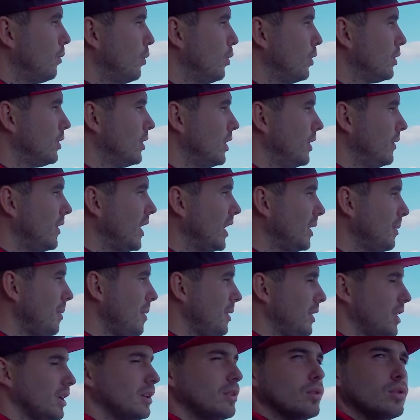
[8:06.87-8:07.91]
Вот. И в данный
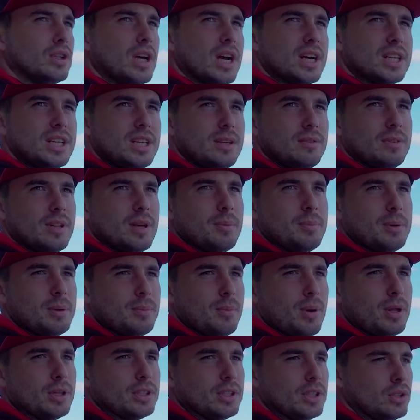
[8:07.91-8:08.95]
момент я ловлю на активную
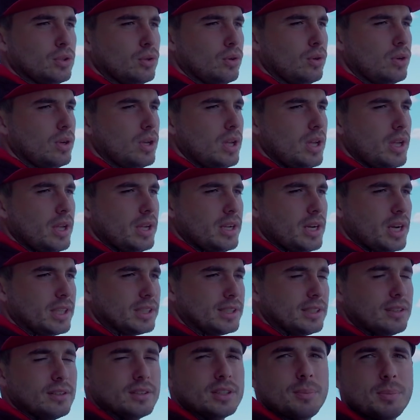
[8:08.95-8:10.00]
приманку. Но
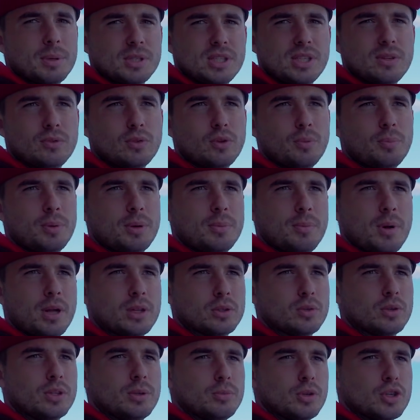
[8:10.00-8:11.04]
когда я на пассивную
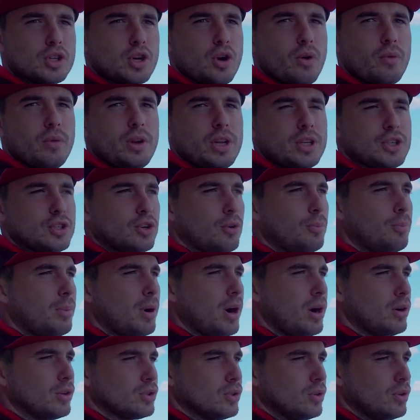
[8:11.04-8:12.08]
приманку, немножко увеличил
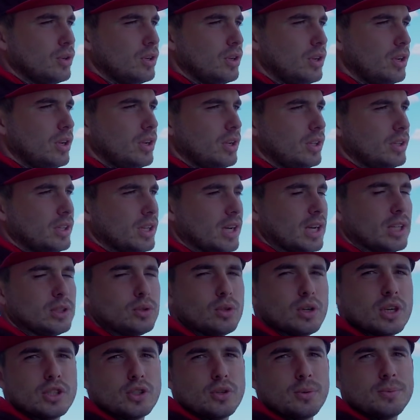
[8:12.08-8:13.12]
паузу, на
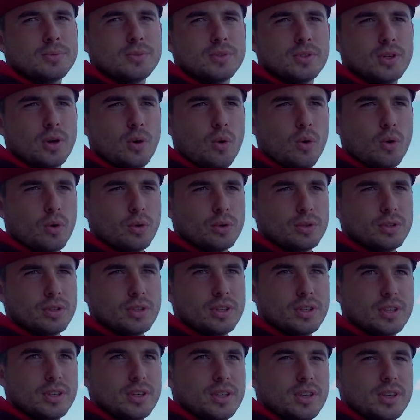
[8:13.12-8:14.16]
которой, собственно, окунь
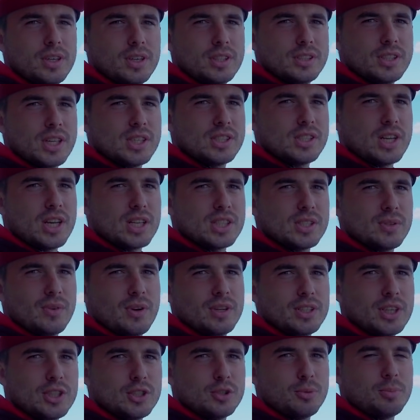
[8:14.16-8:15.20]

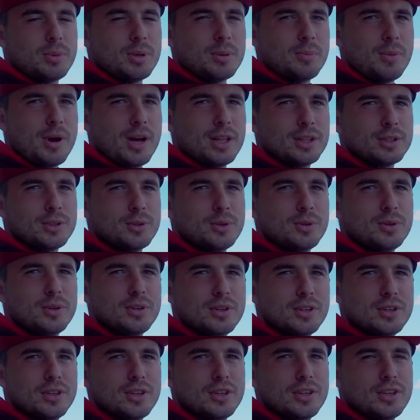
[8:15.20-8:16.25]
засасывает нашу приманку
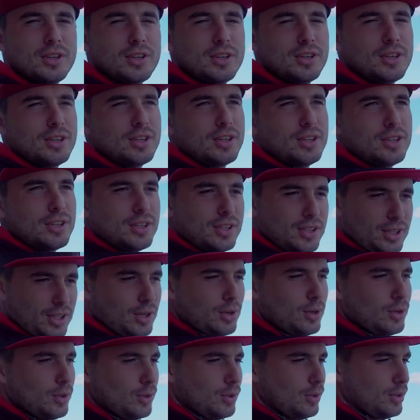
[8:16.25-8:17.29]
и
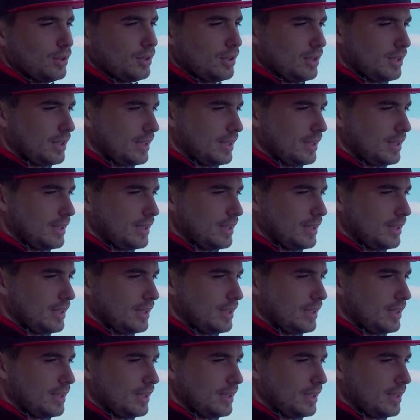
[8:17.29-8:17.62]
клюет.